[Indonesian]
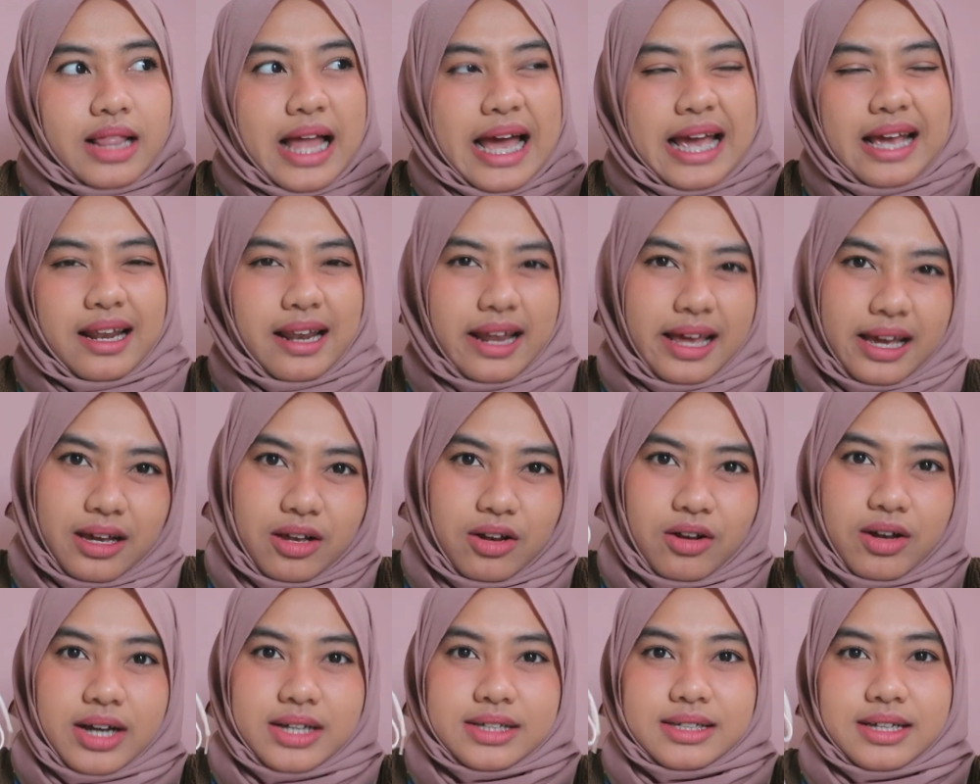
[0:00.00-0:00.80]
lilac
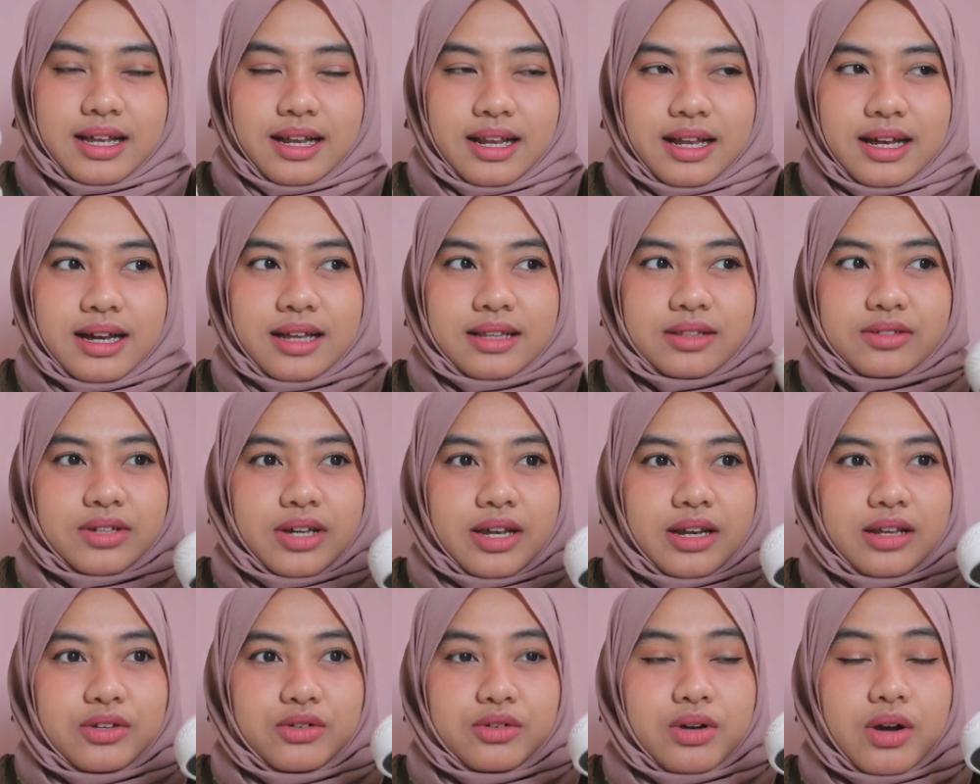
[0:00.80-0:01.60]
kalau nggak salah terus
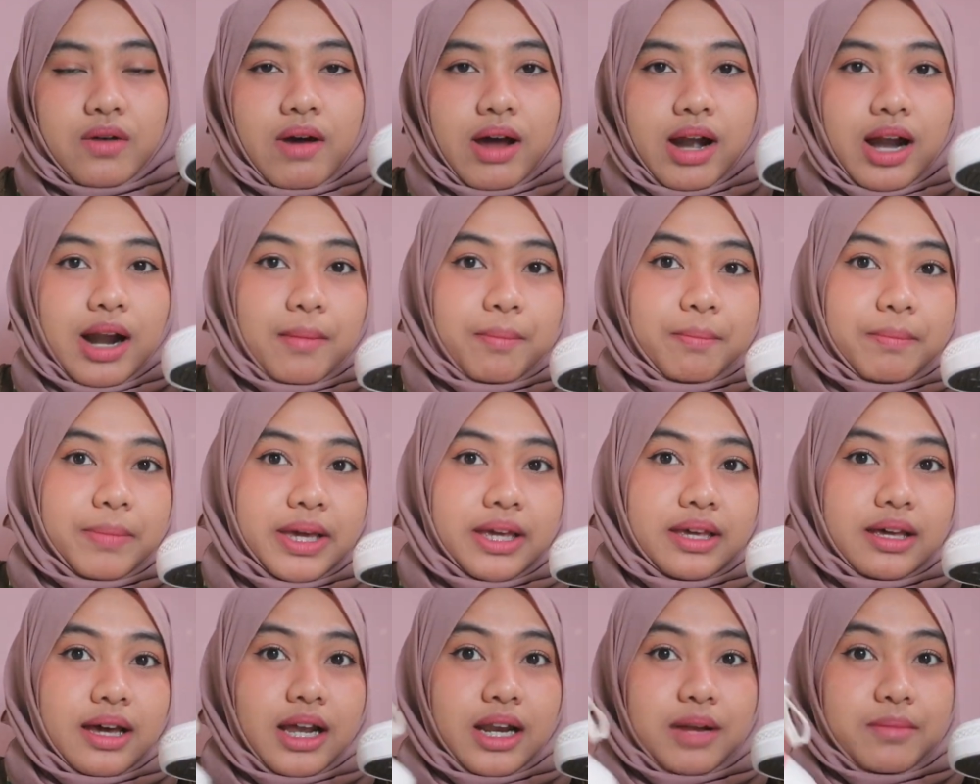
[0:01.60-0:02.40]
ada juga warna
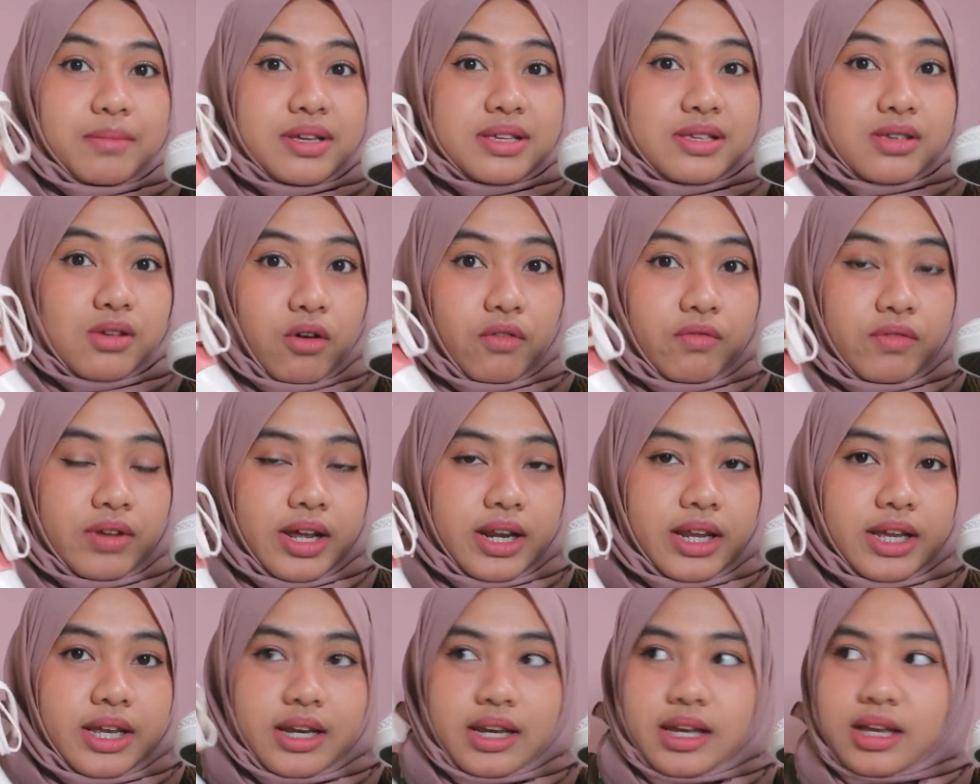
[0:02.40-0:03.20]
pink yang lebih soft
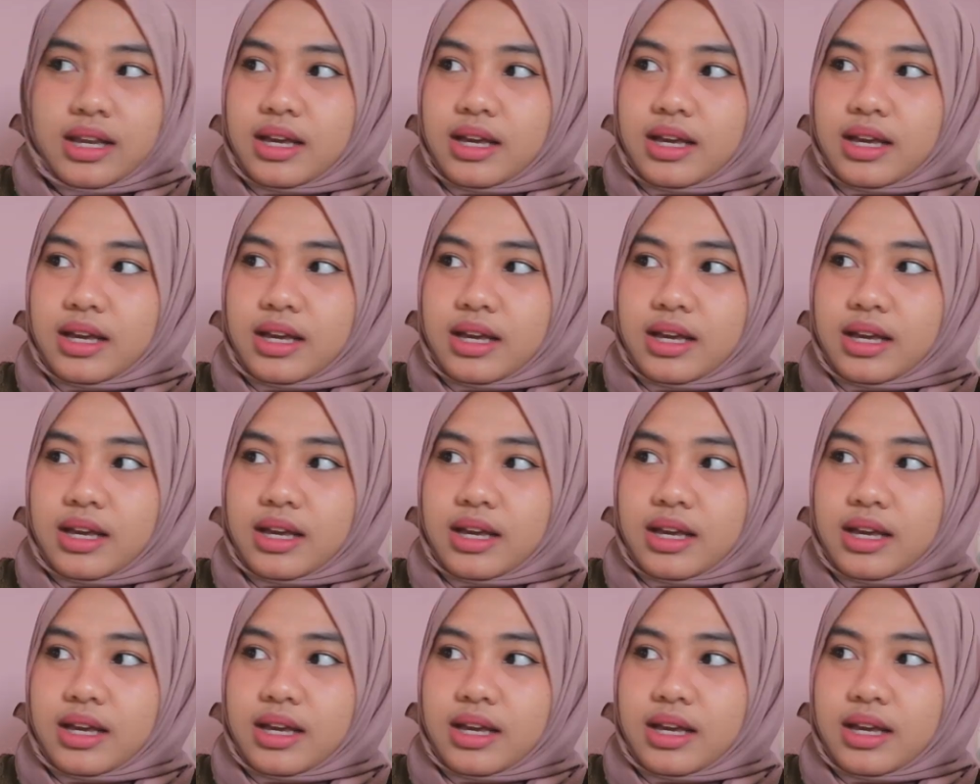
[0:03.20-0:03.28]
dari